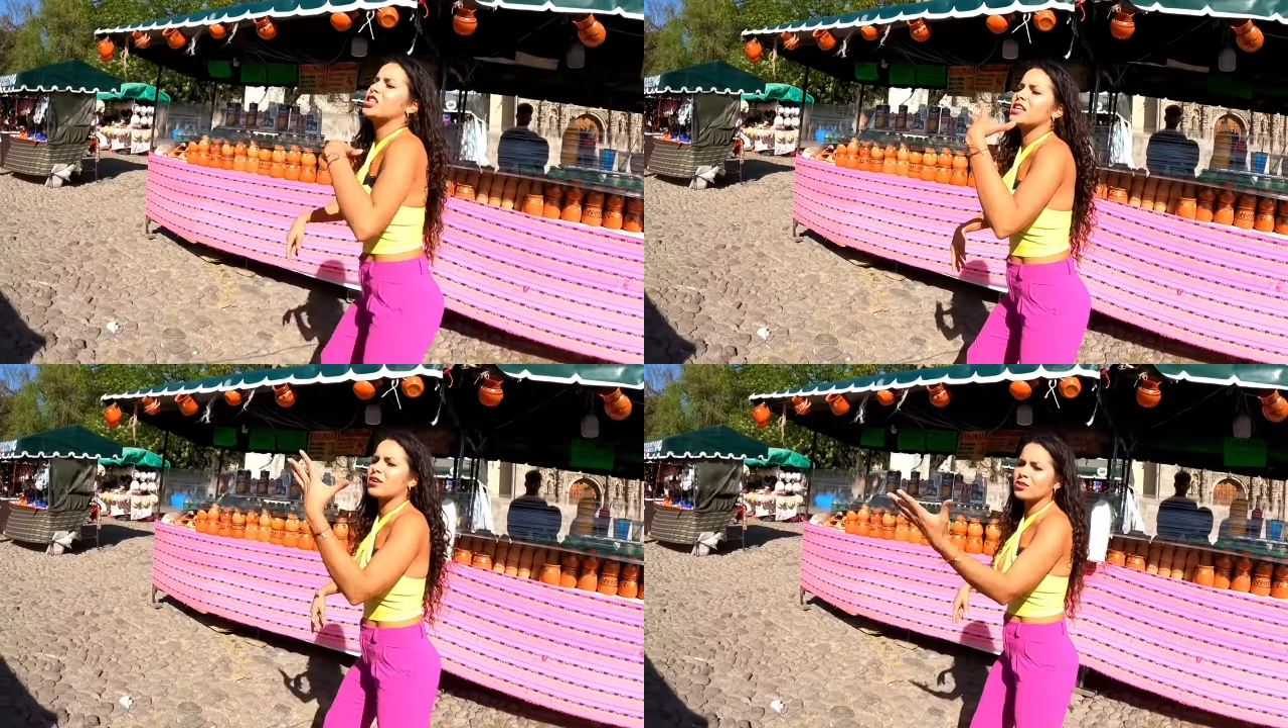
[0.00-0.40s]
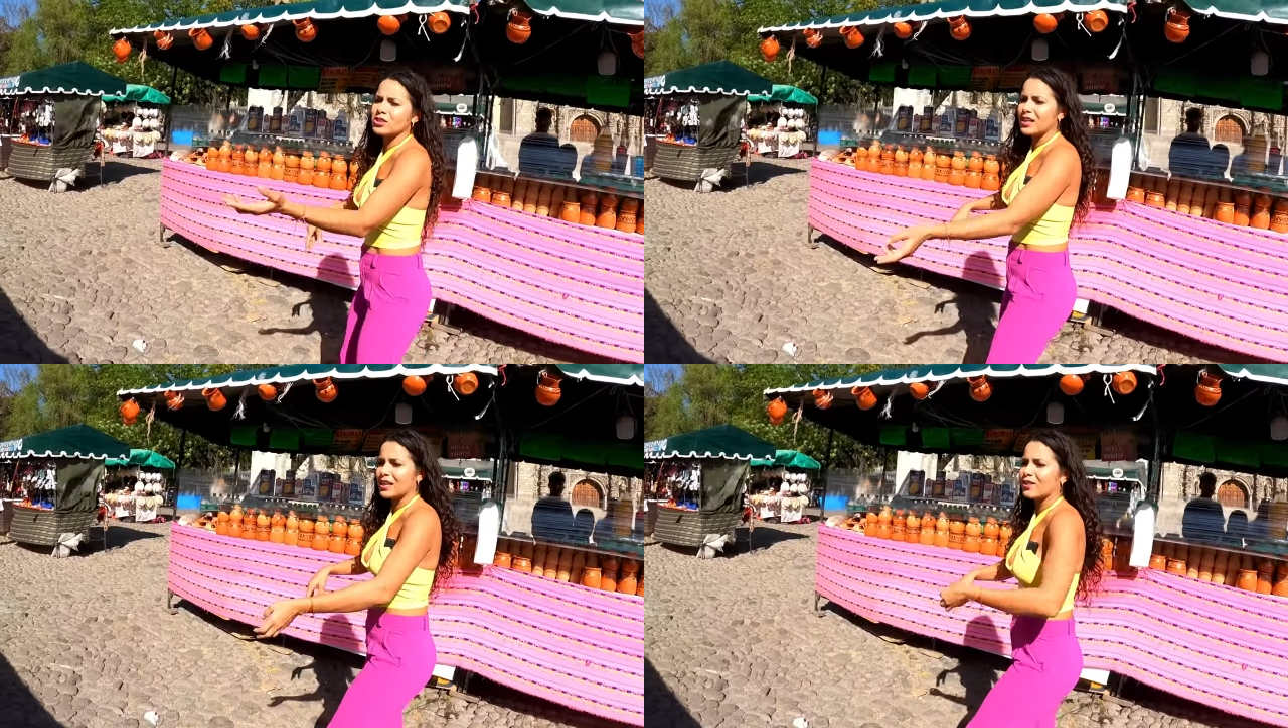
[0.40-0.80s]

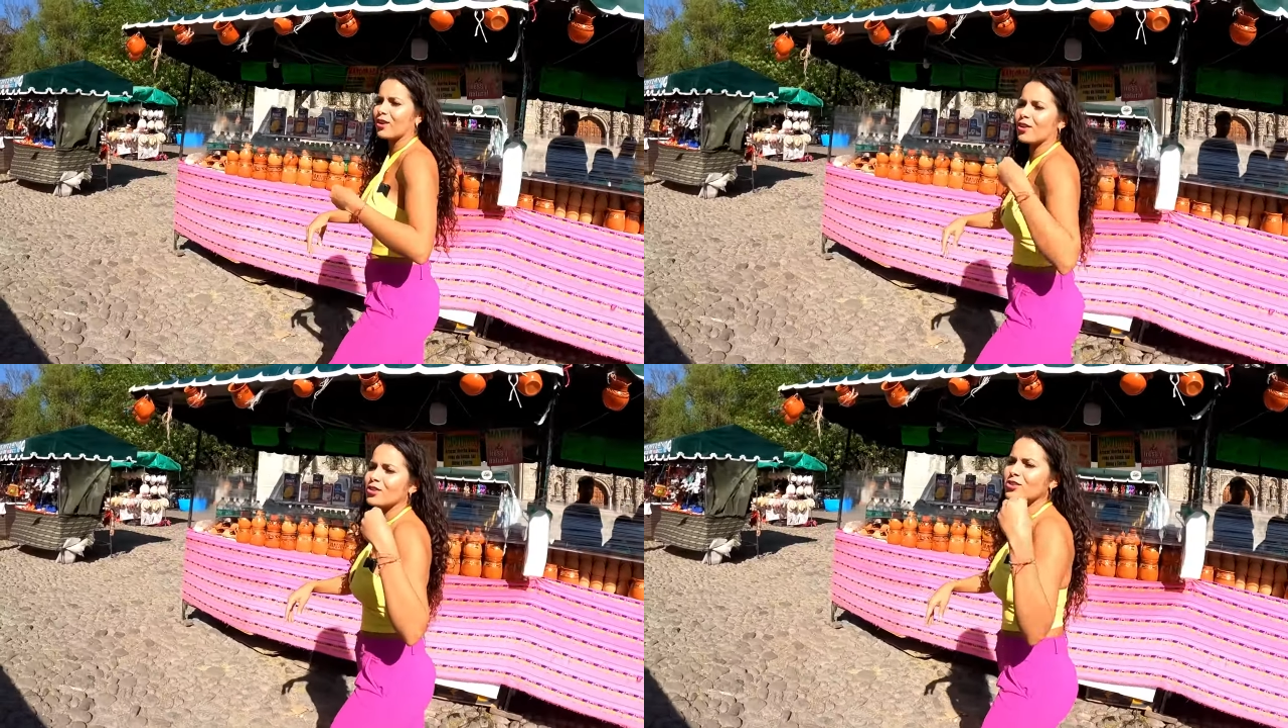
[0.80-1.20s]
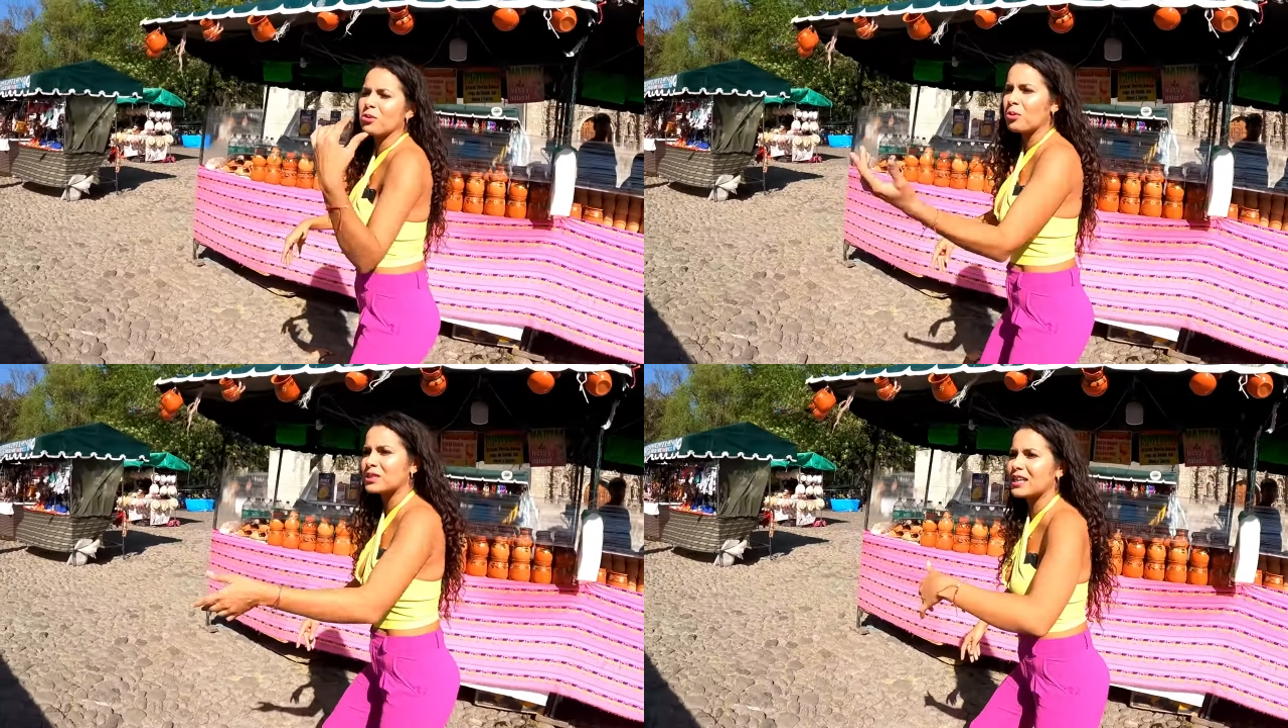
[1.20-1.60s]
Chicharroncitos,
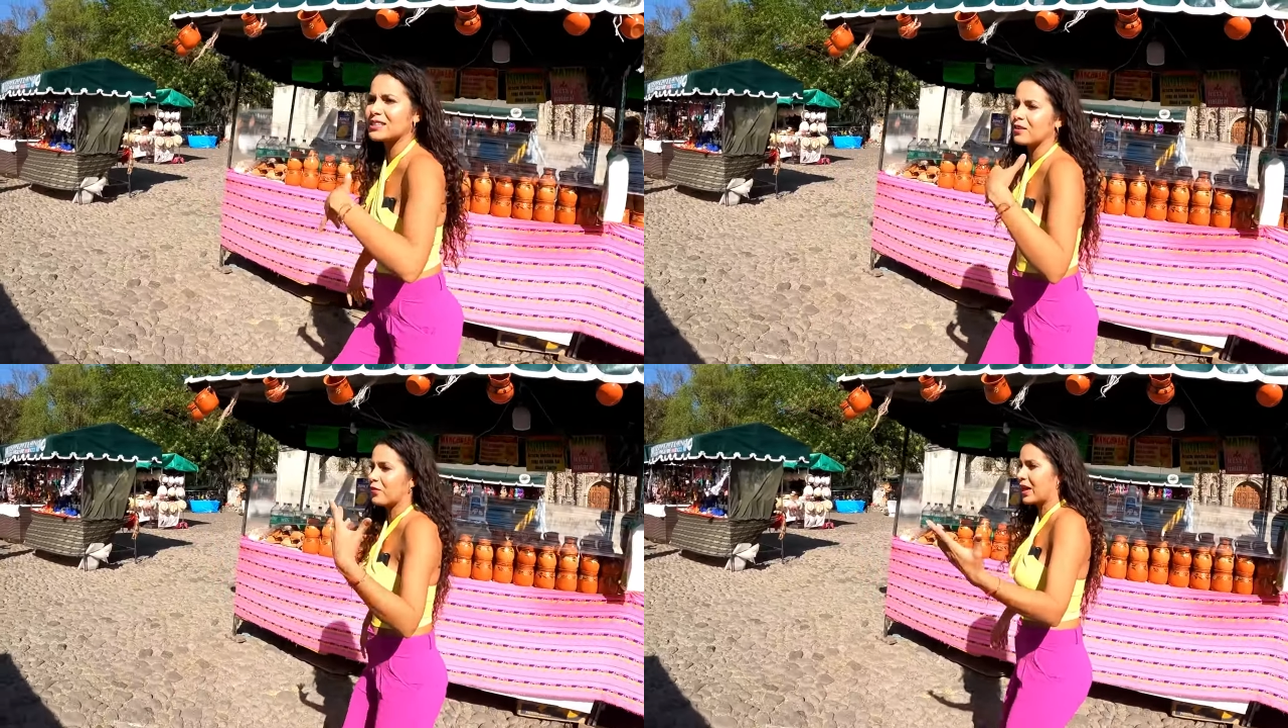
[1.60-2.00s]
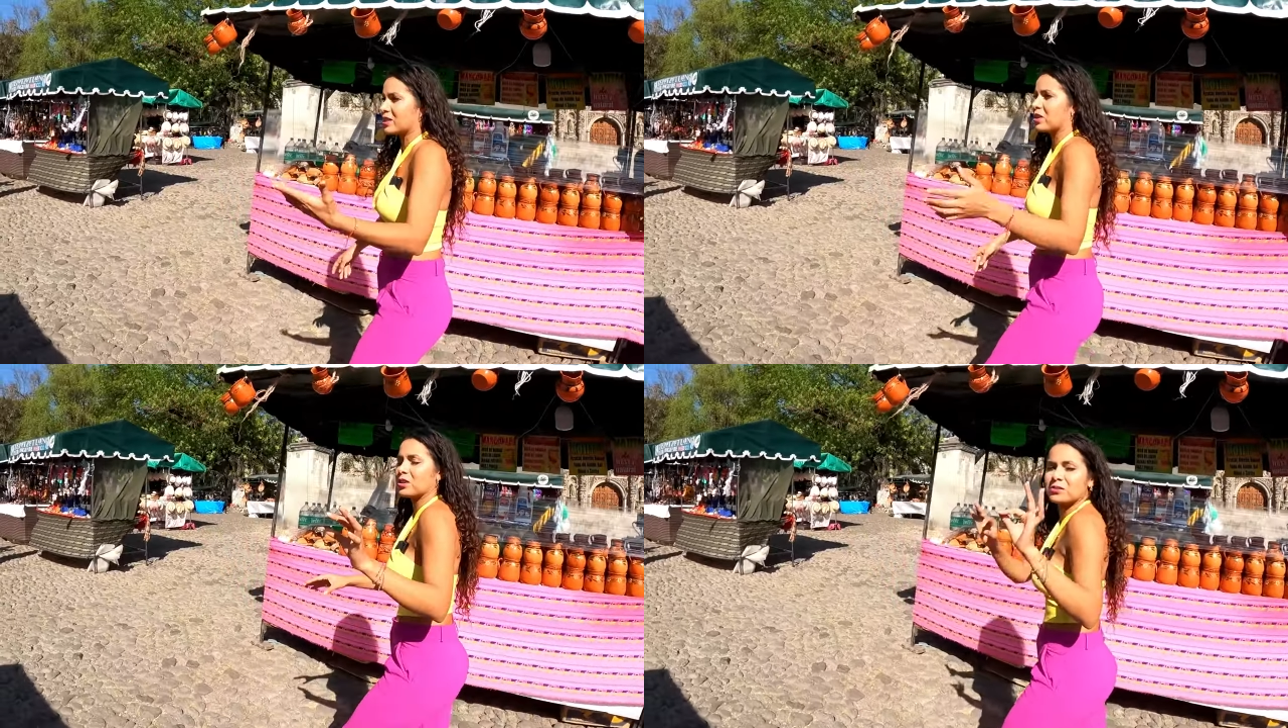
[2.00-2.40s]
dulces,
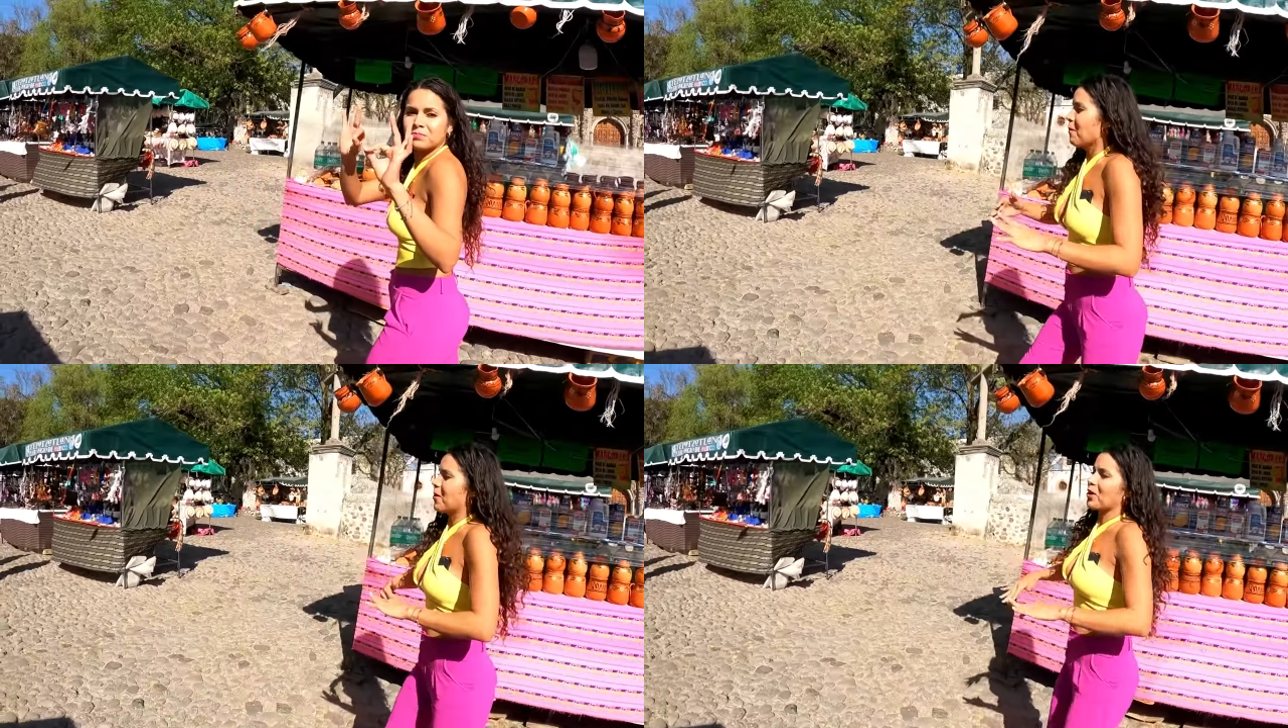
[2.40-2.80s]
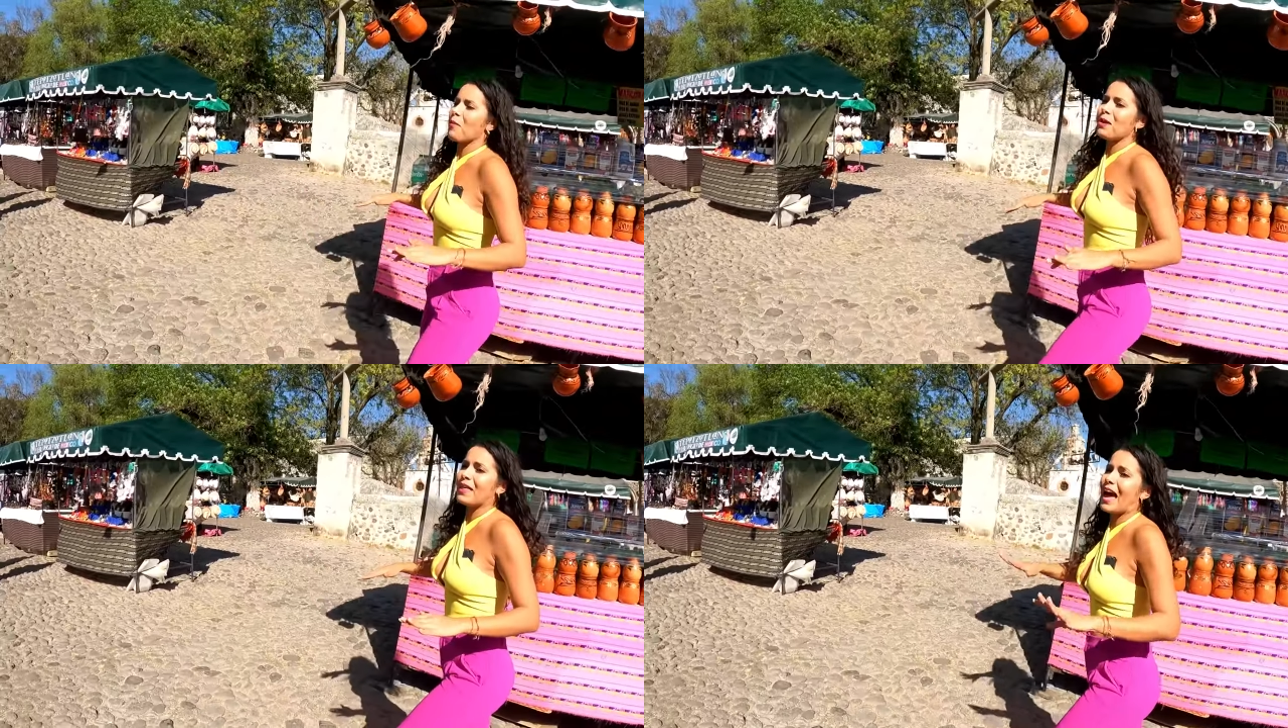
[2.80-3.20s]
refrescos. Por
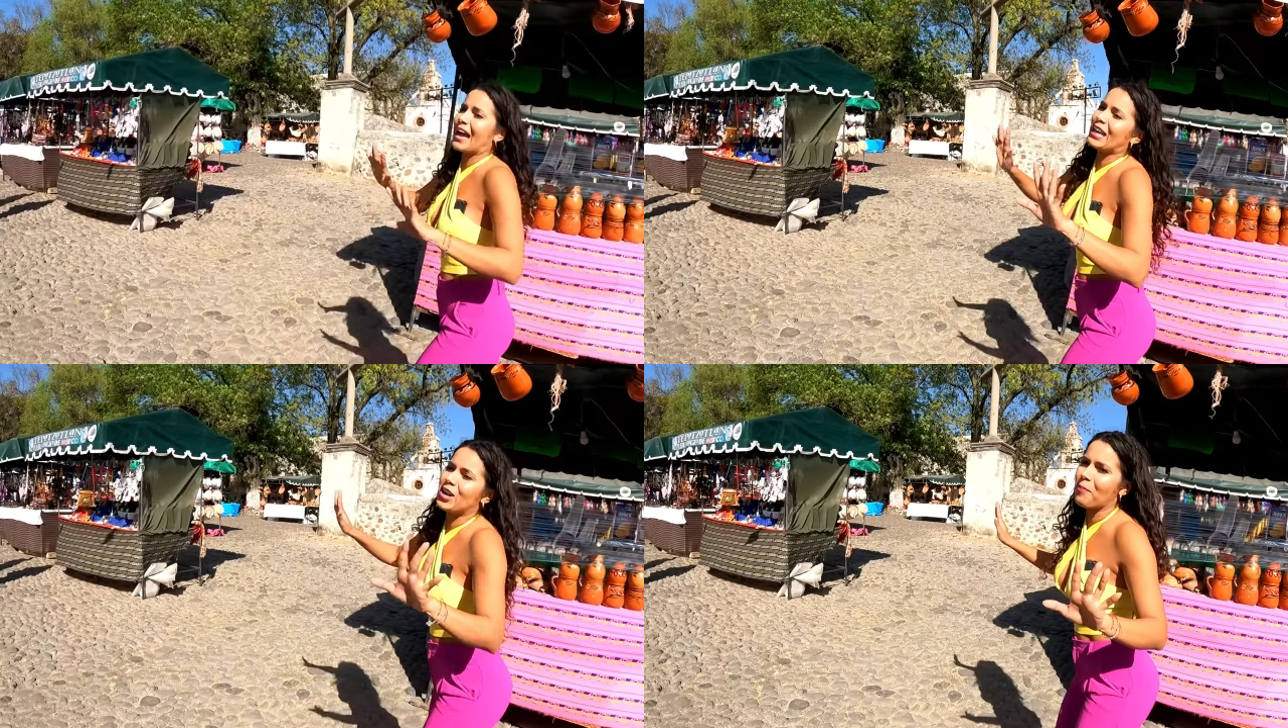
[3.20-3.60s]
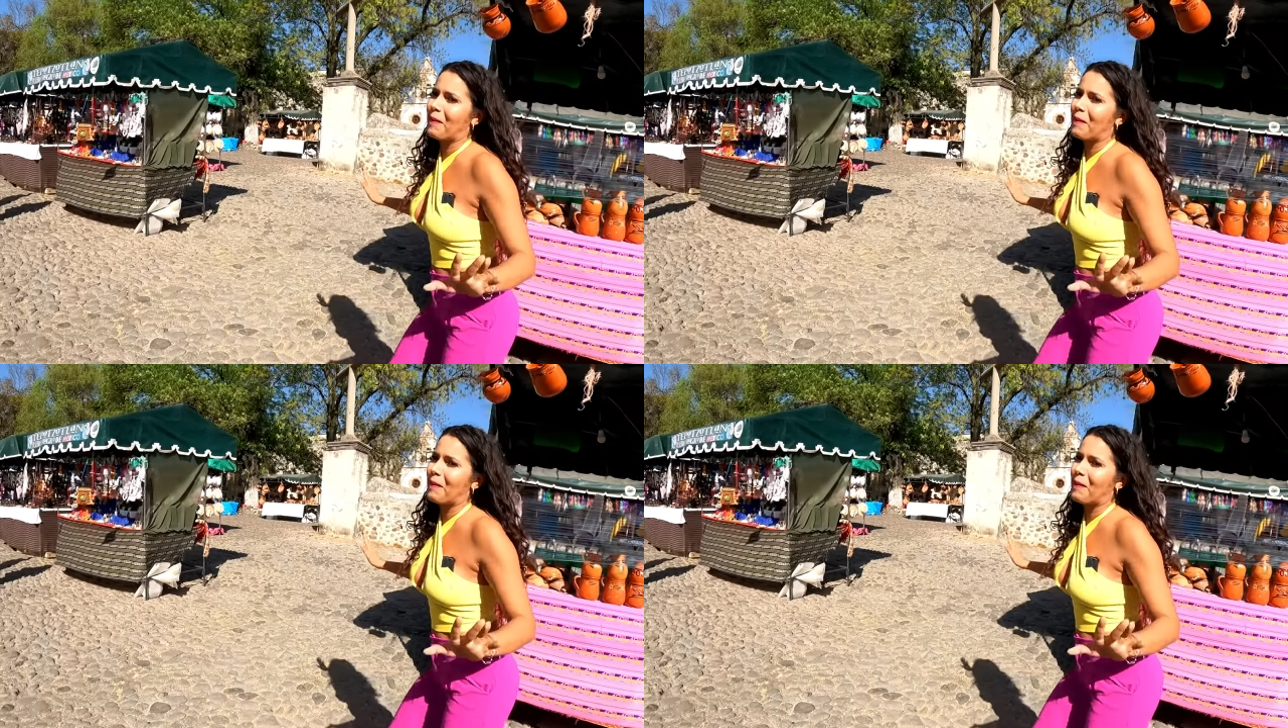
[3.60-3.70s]
comida aquí no